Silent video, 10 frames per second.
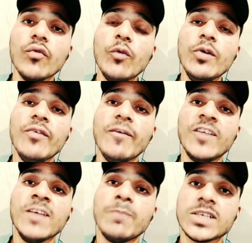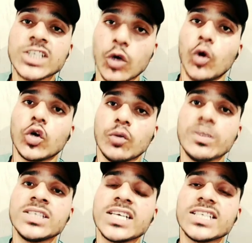वो भी 50 परसेंट
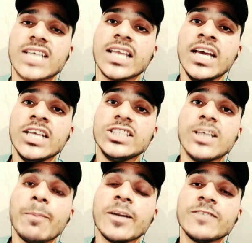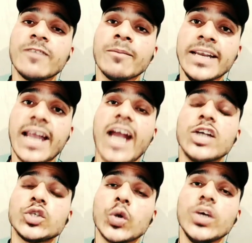ऑक्यूपेंसी के साथ जहां पर इस फिल्म के
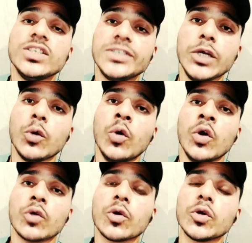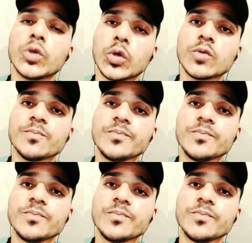नाइट शो है जीरो क्योंकि दोस्तों